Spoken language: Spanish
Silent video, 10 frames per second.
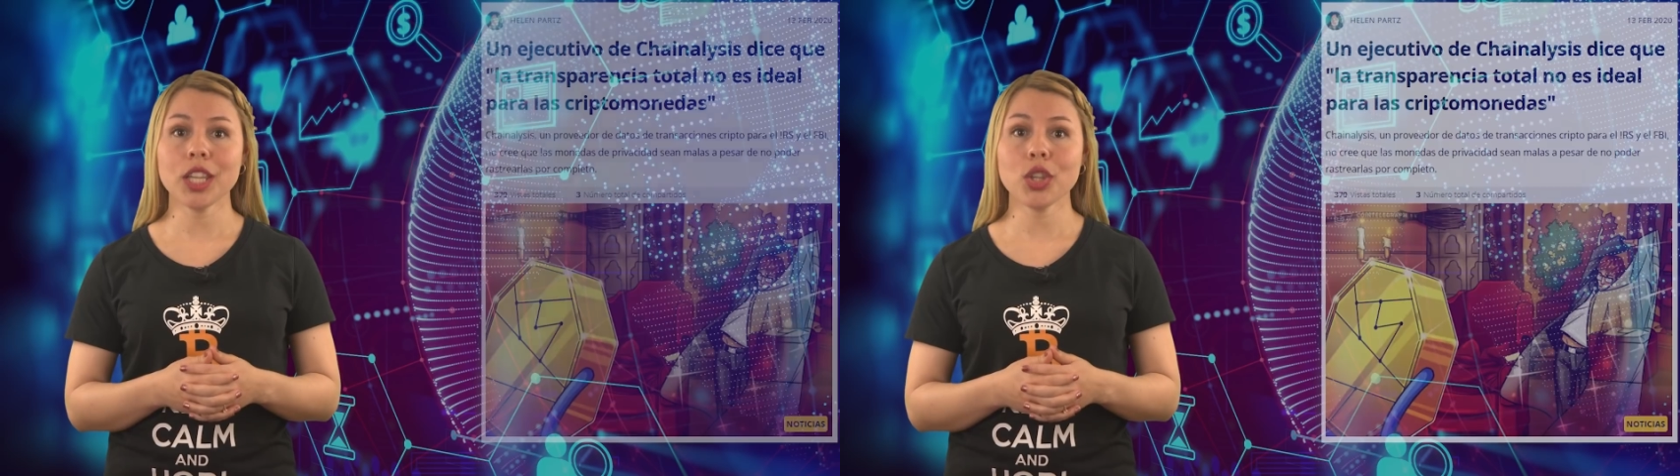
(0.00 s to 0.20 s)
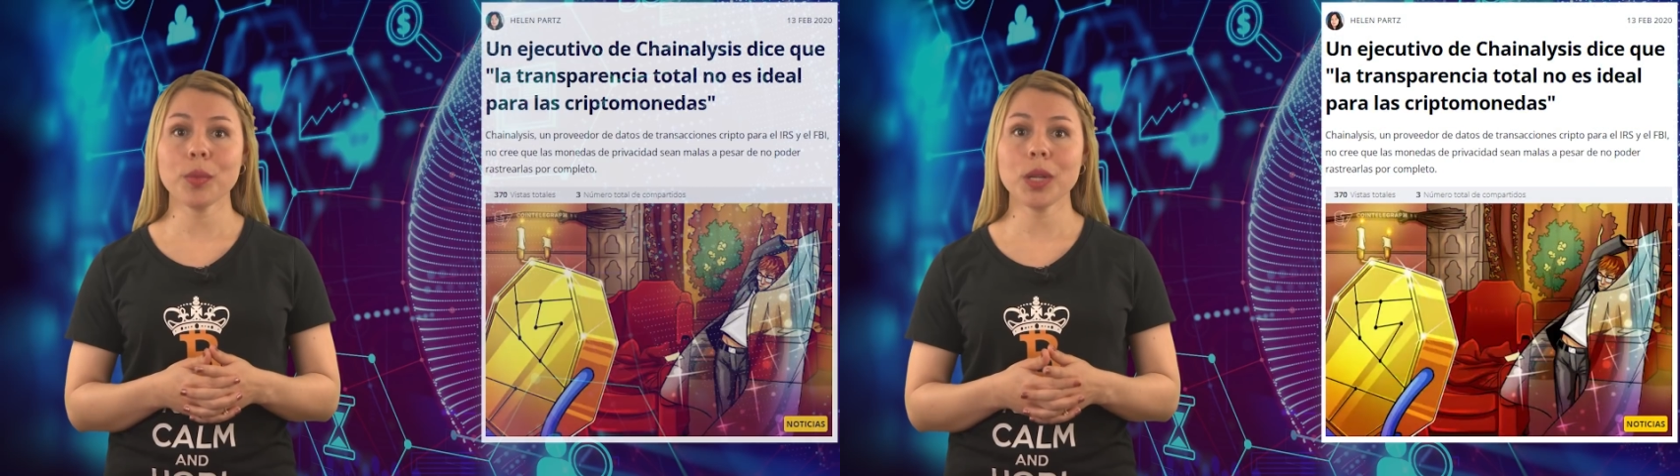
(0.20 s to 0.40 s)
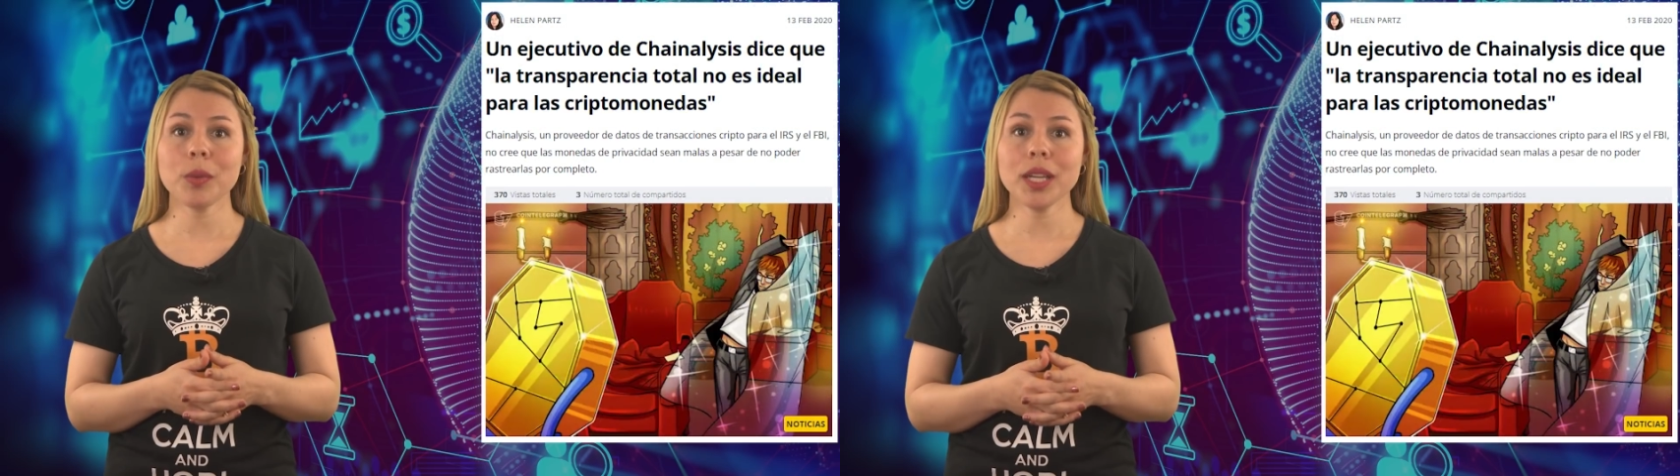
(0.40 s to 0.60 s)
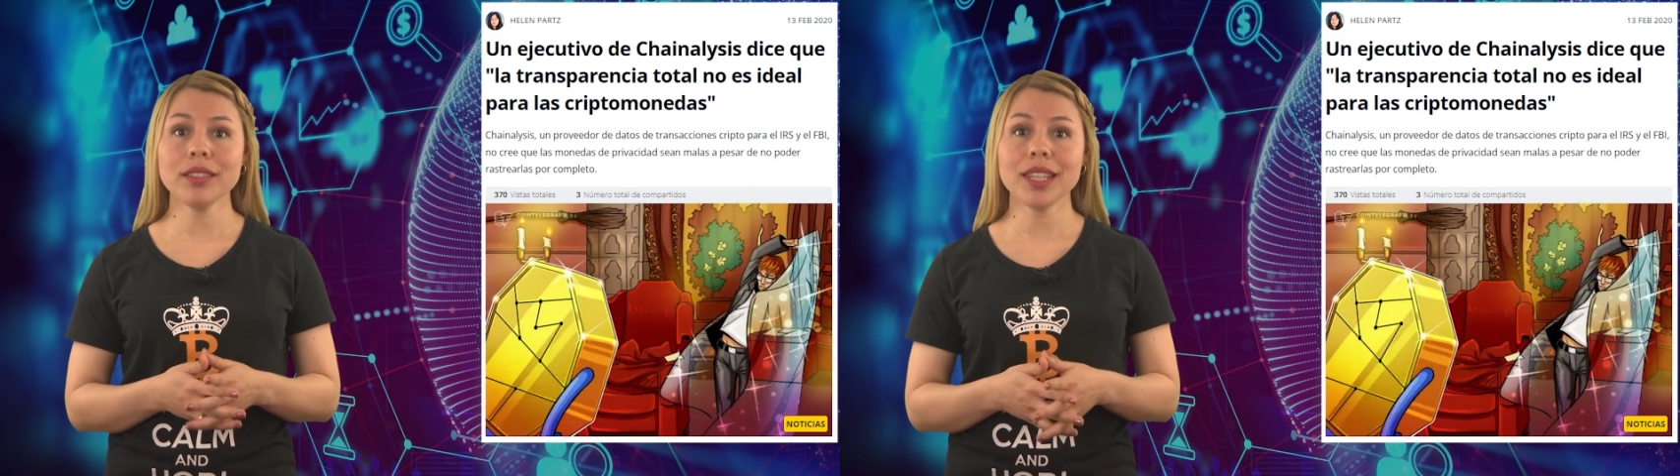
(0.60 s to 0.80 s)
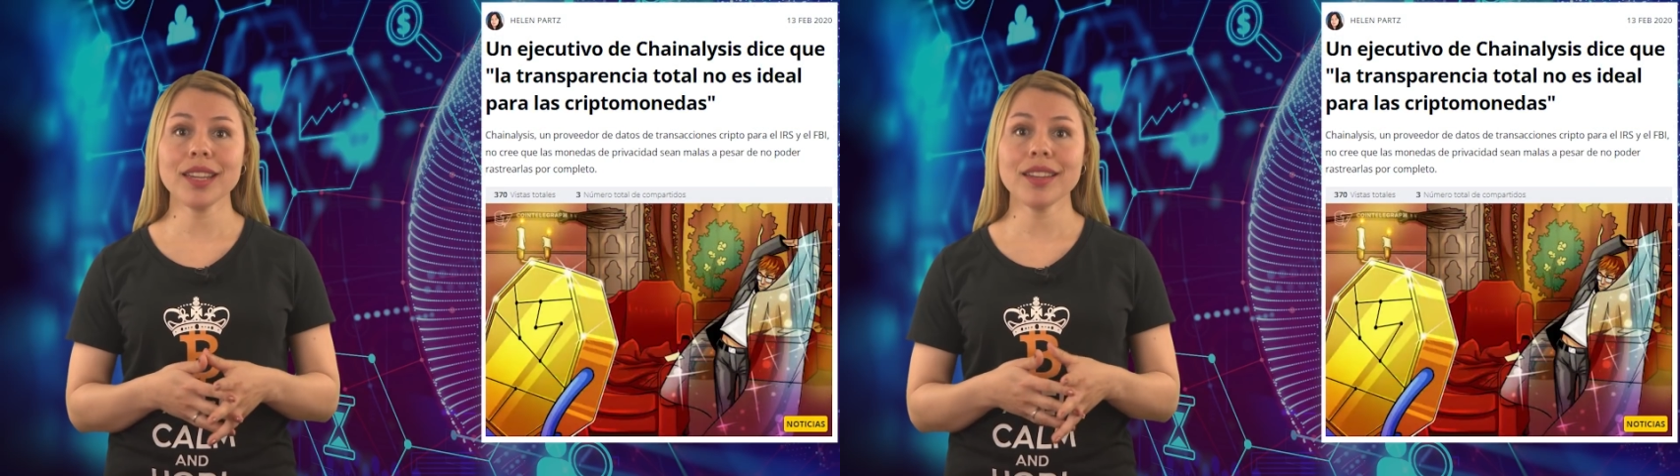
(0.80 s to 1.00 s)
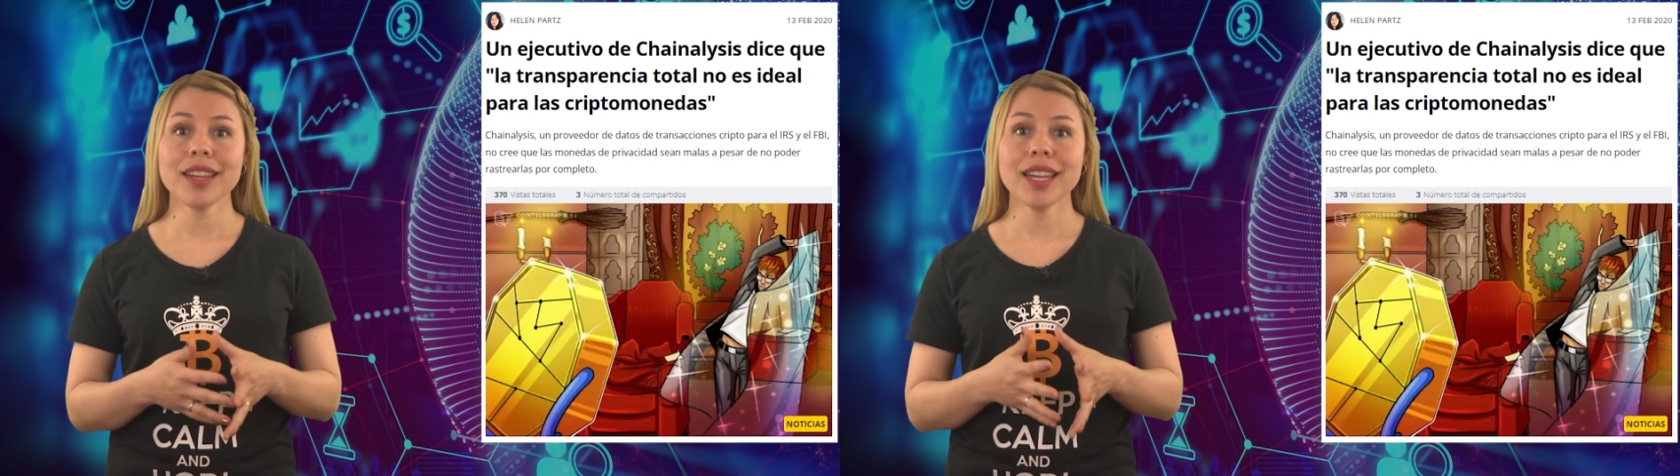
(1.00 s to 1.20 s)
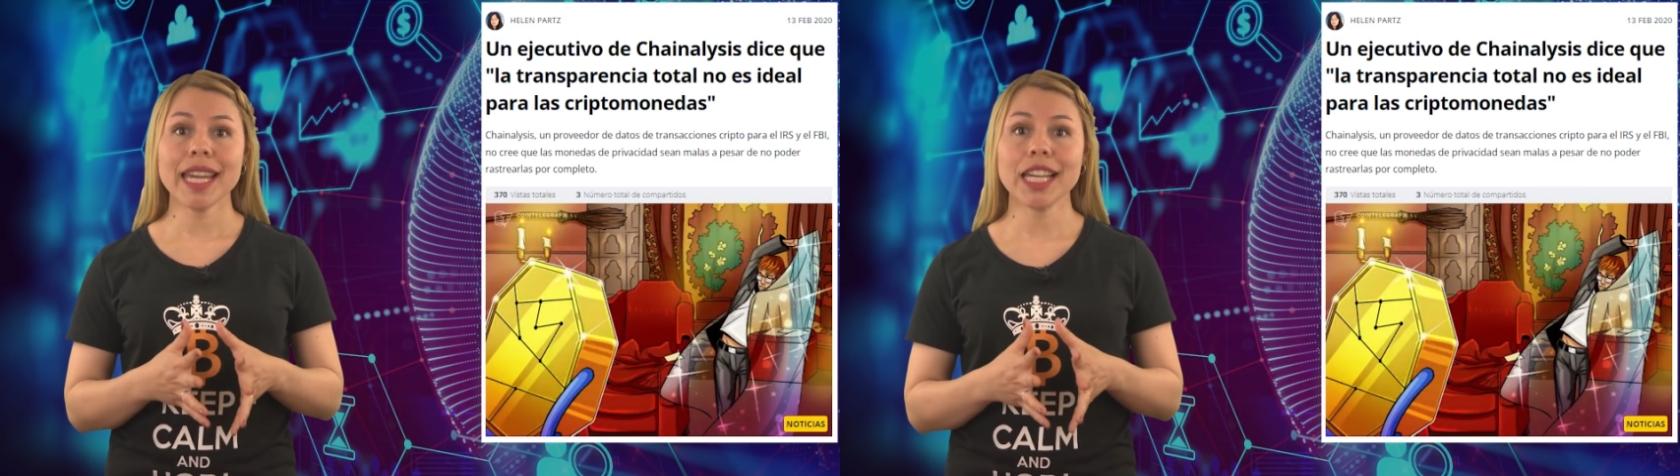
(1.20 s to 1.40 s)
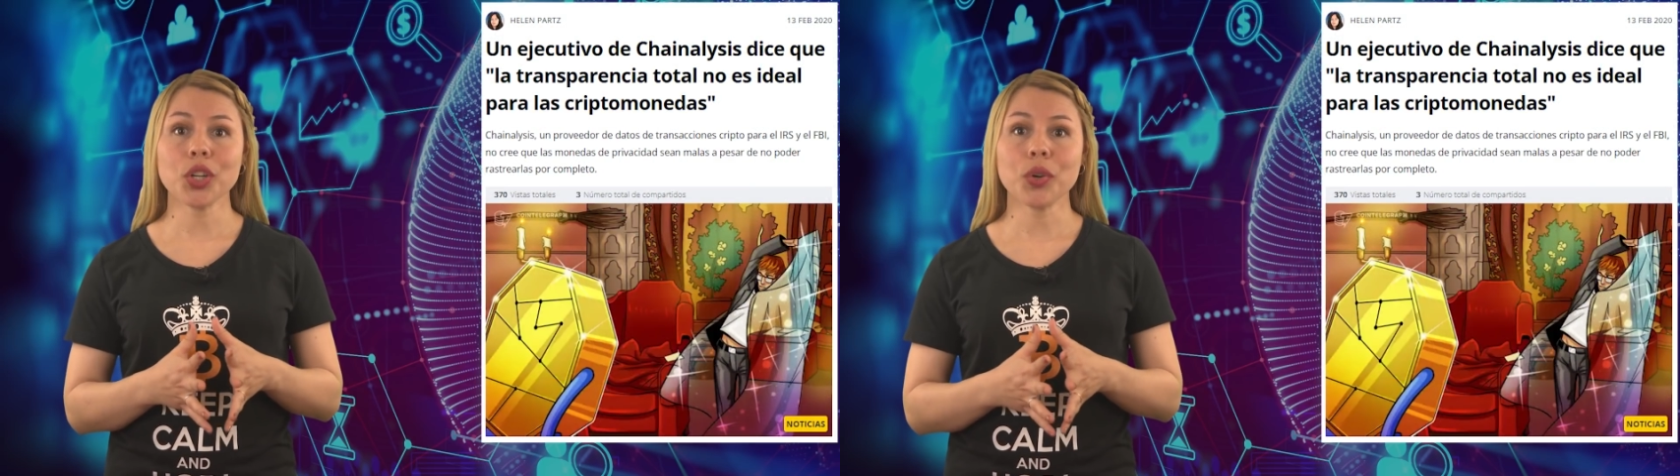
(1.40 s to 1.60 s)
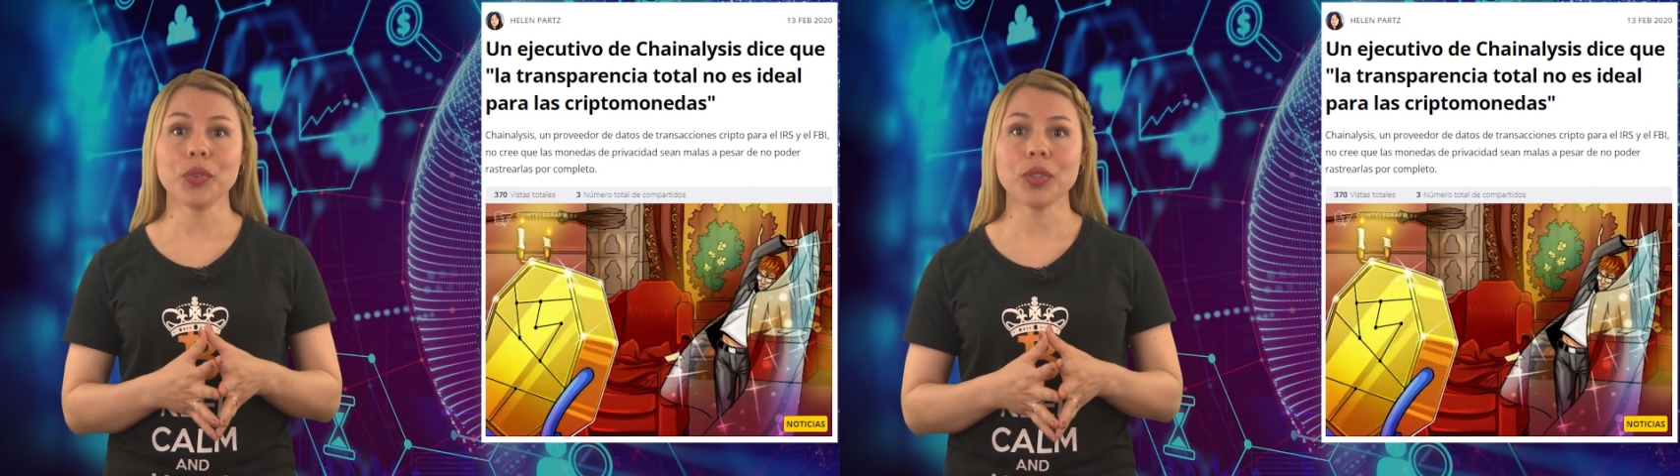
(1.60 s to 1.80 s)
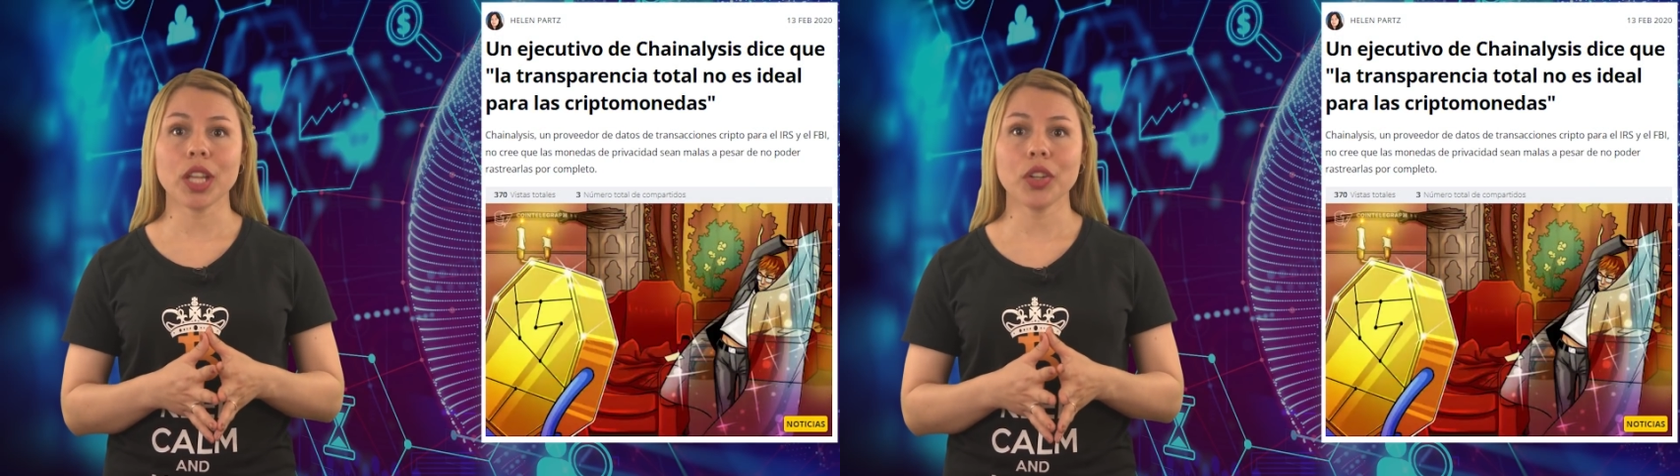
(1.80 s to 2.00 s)
En 2020, el
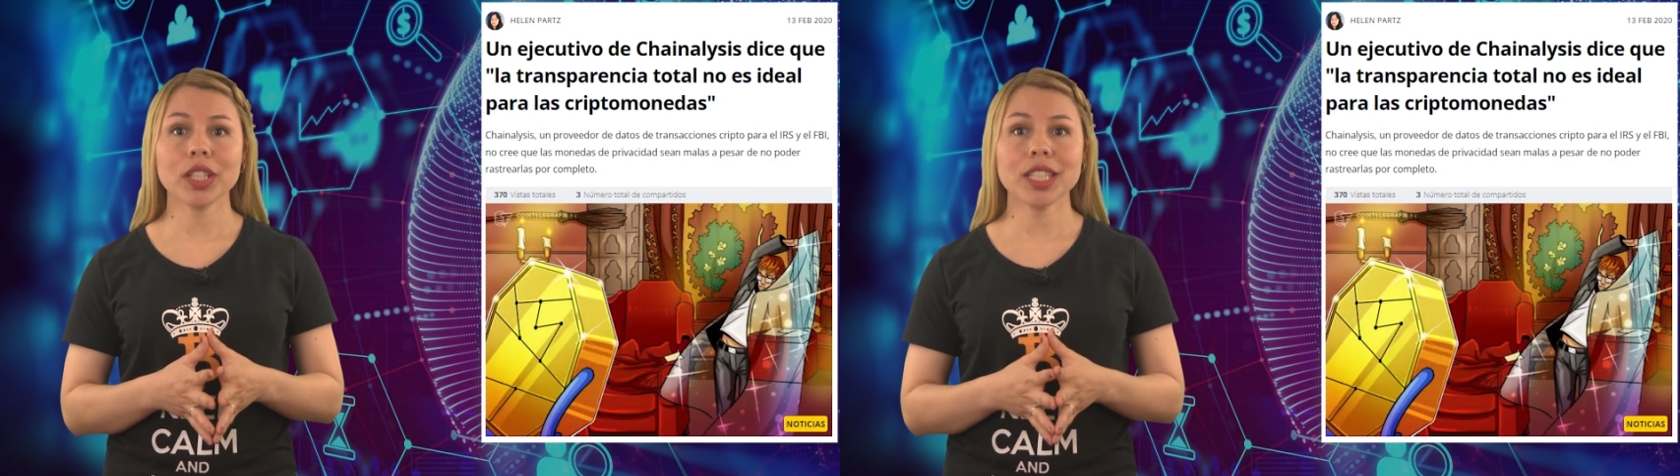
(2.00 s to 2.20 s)
cofundador